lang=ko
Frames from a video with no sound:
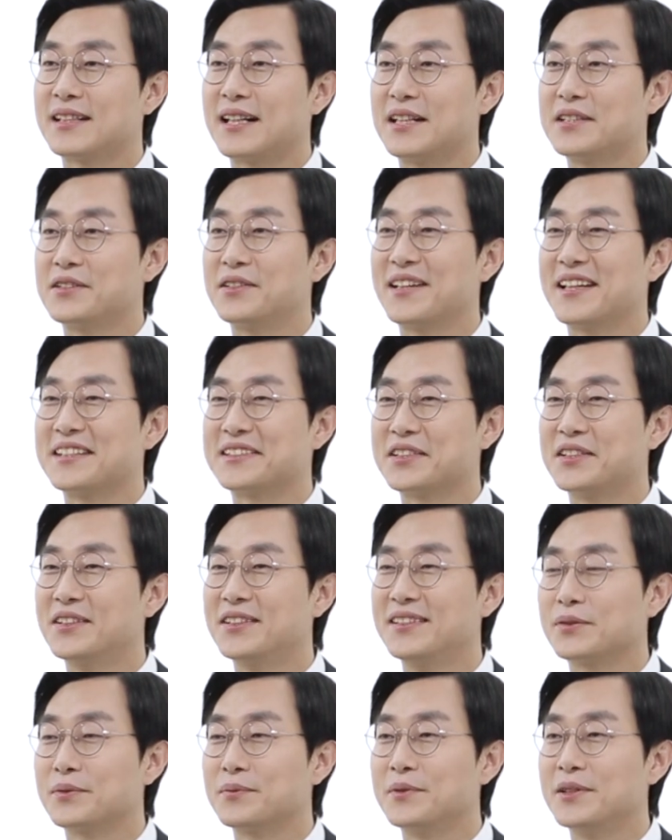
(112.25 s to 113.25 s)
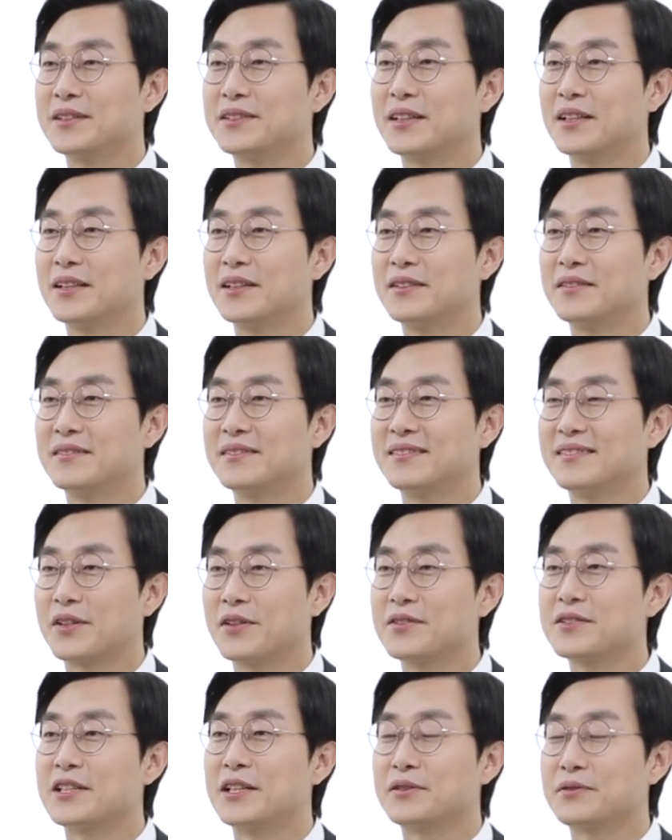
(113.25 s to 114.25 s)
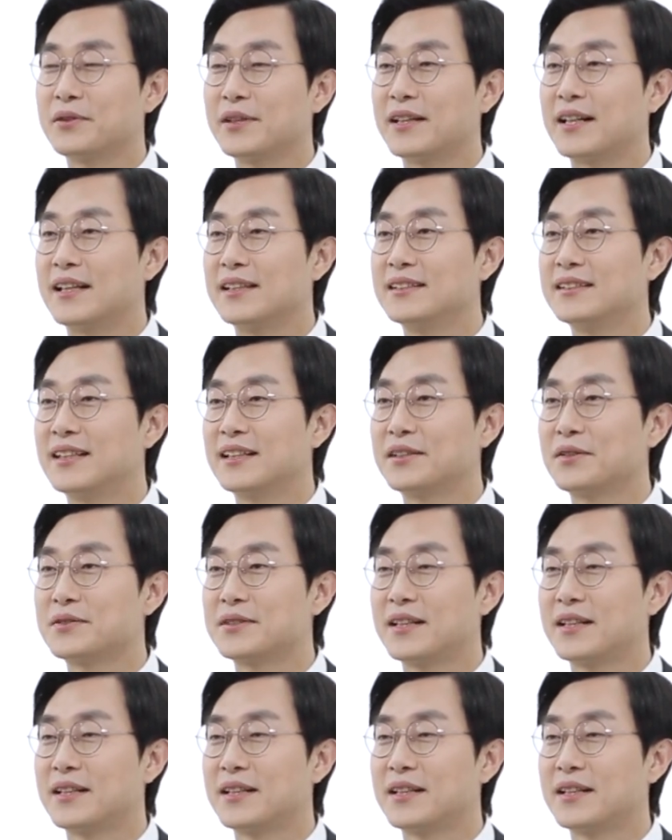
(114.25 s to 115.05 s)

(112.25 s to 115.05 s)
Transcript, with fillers: 가정에서 좀 일정한 경제활동이 가능하다고